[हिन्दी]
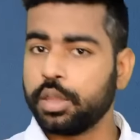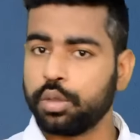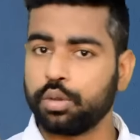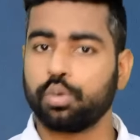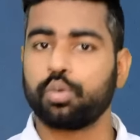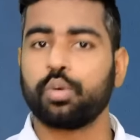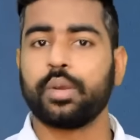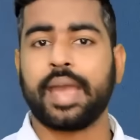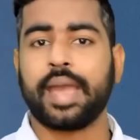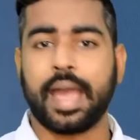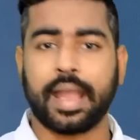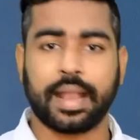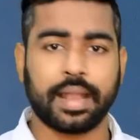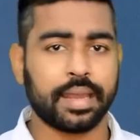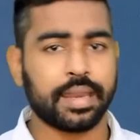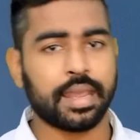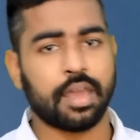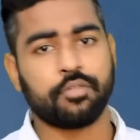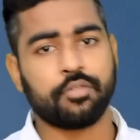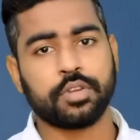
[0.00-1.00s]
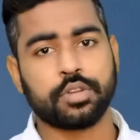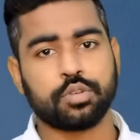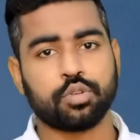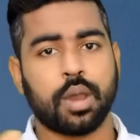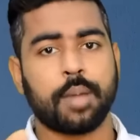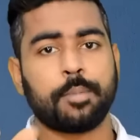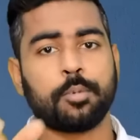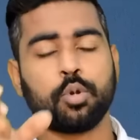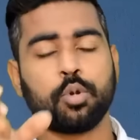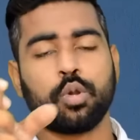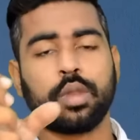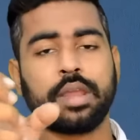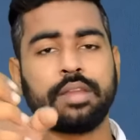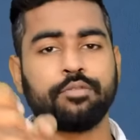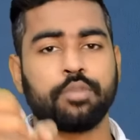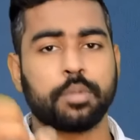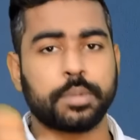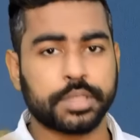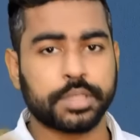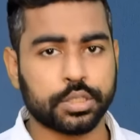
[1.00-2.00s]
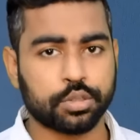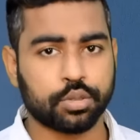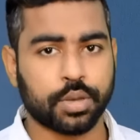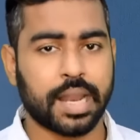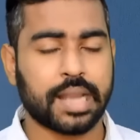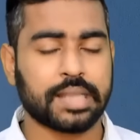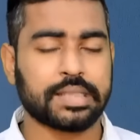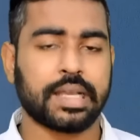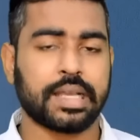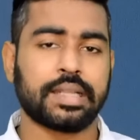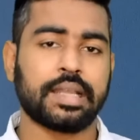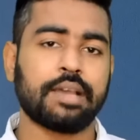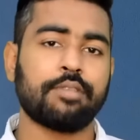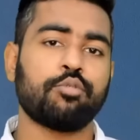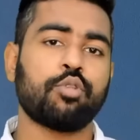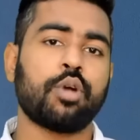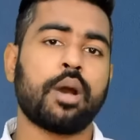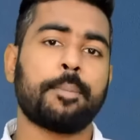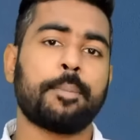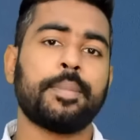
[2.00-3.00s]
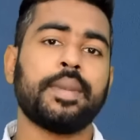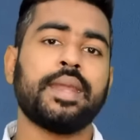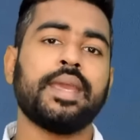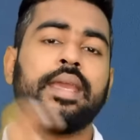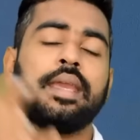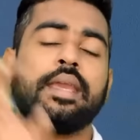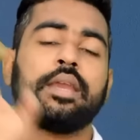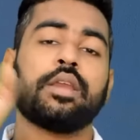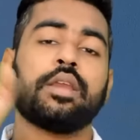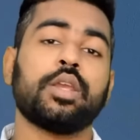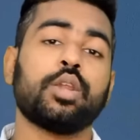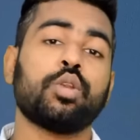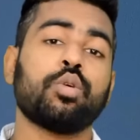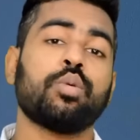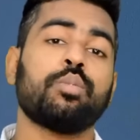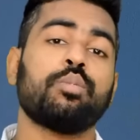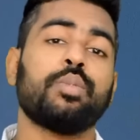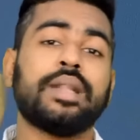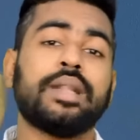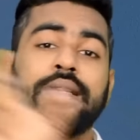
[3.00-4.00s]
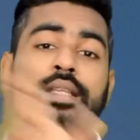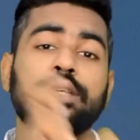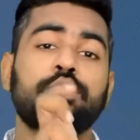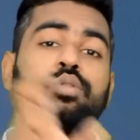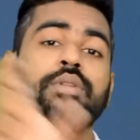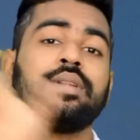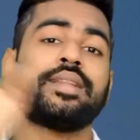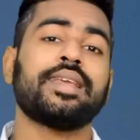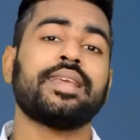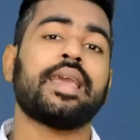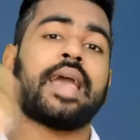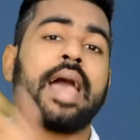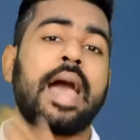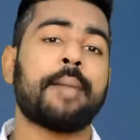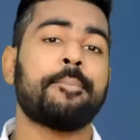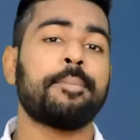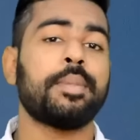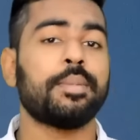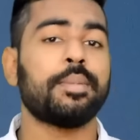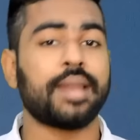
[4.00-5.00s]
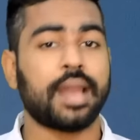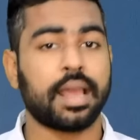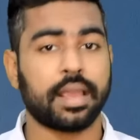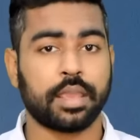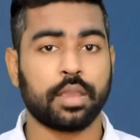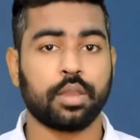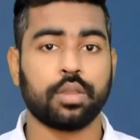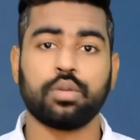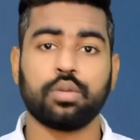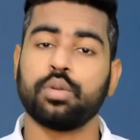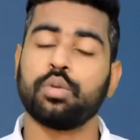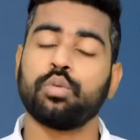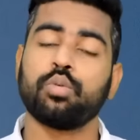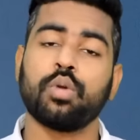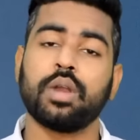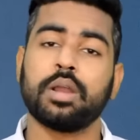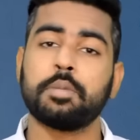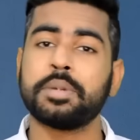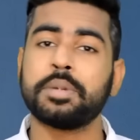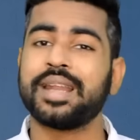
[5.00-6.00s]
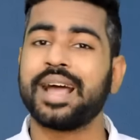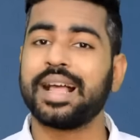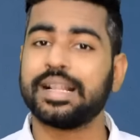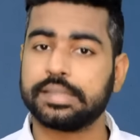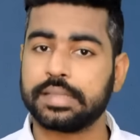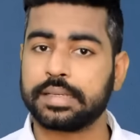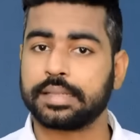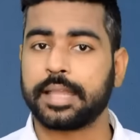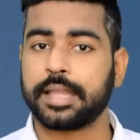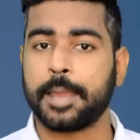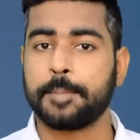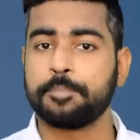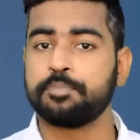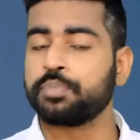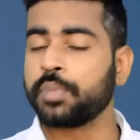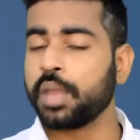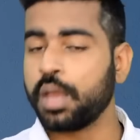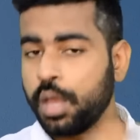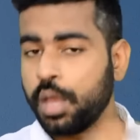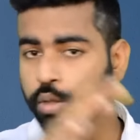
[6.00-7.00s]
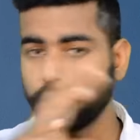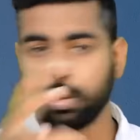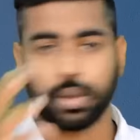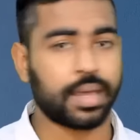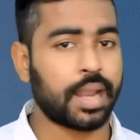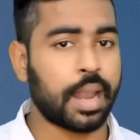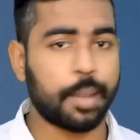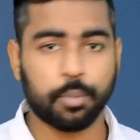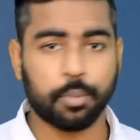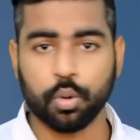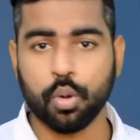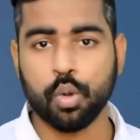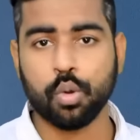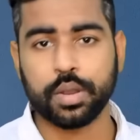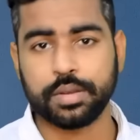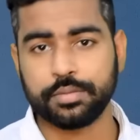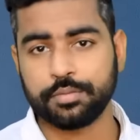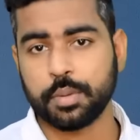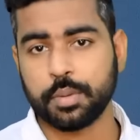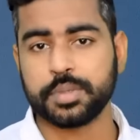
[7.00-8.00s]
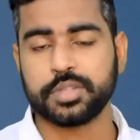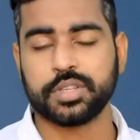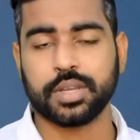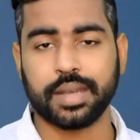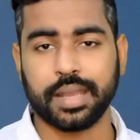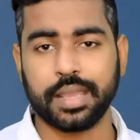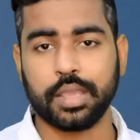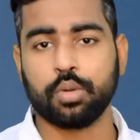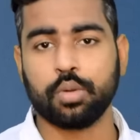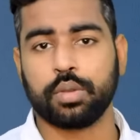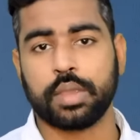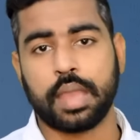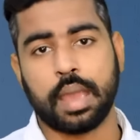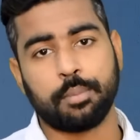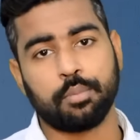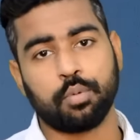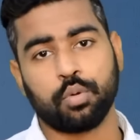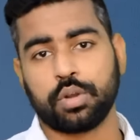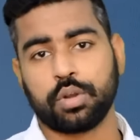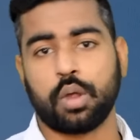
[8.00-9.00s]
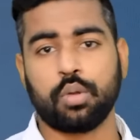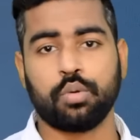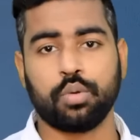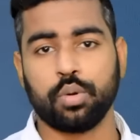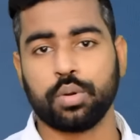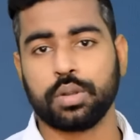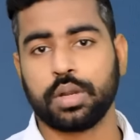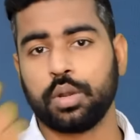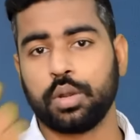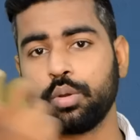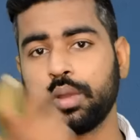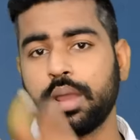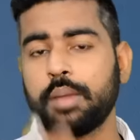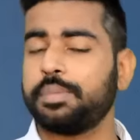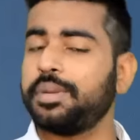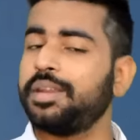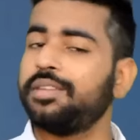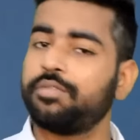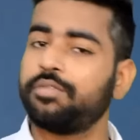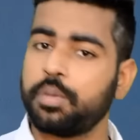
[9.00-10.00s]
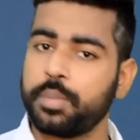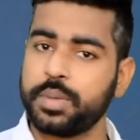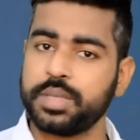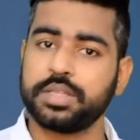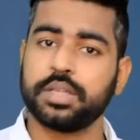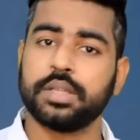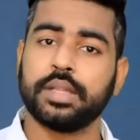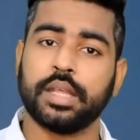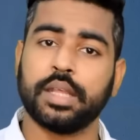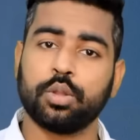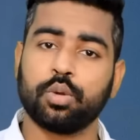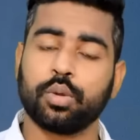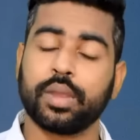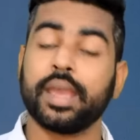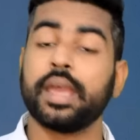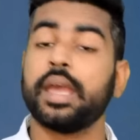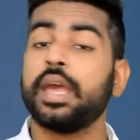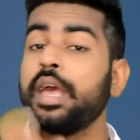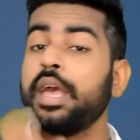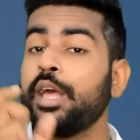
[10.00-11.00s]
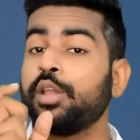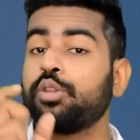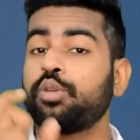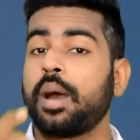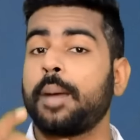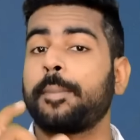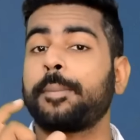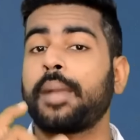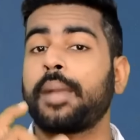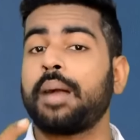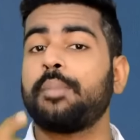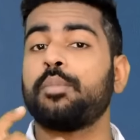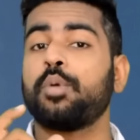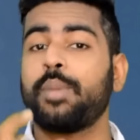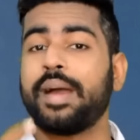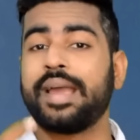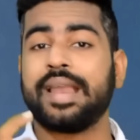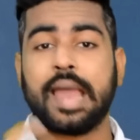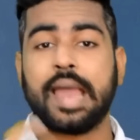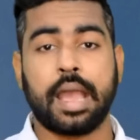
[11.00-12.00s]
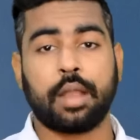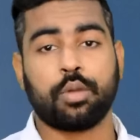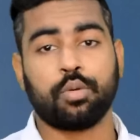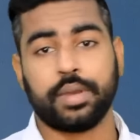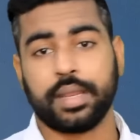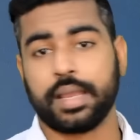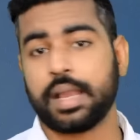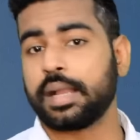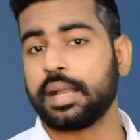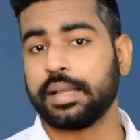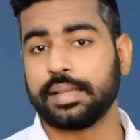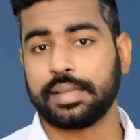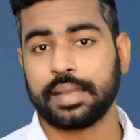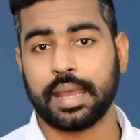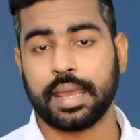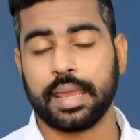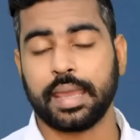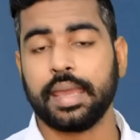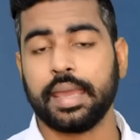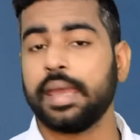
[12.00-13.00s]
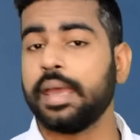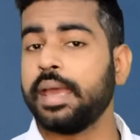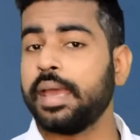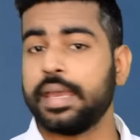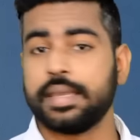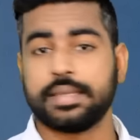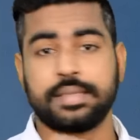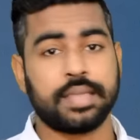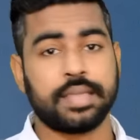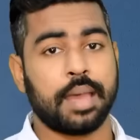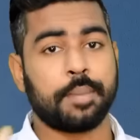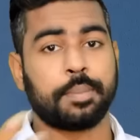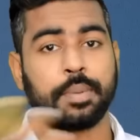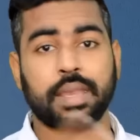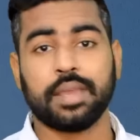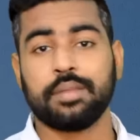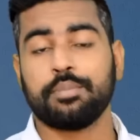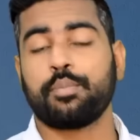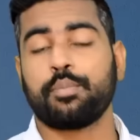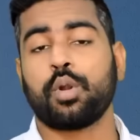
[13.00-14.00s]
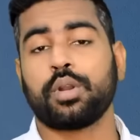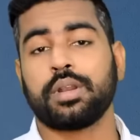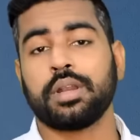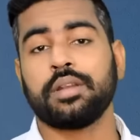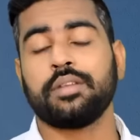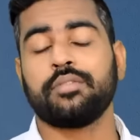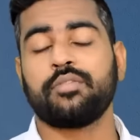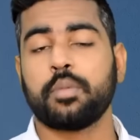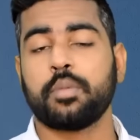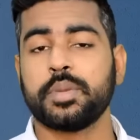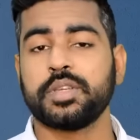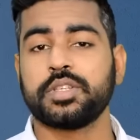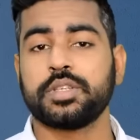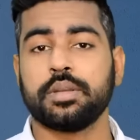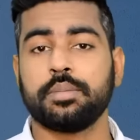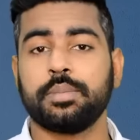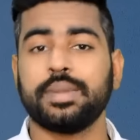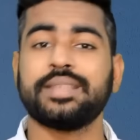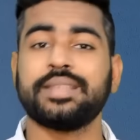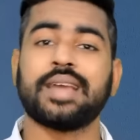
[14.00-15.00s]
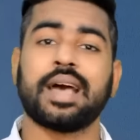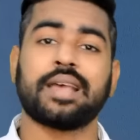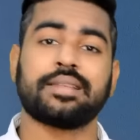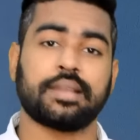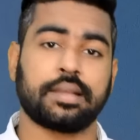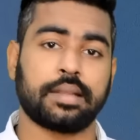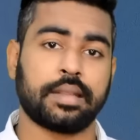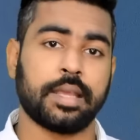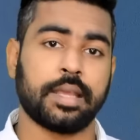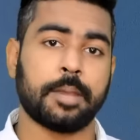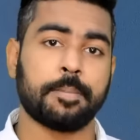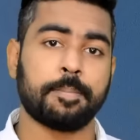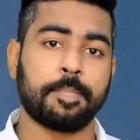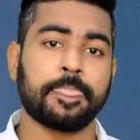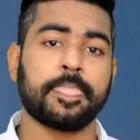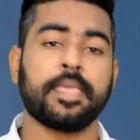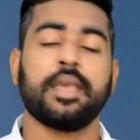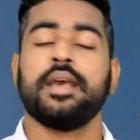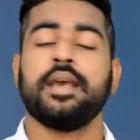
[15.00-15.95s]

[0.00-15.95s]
यू नो कोई हैकर या फिर जो आप लोगों की इन्फॉर्मेशन चुराना चाहता है वो अपनी यू नो मिलती जुलती ऐप भी बना के के यू नो गूगल पे डाल सकता है तो अगर आप लोगों को इन्फॉर्मेशन नहीं होगी आप वो डाउनलोड कर लोगे अपनी इन्फॉर्मेशन दे दोगे तो आपका मोबाइल हैक होने का खतरा है इससे आपकी इंपॉर्टेंट इन्फॉर्मेशन भी जा सकती है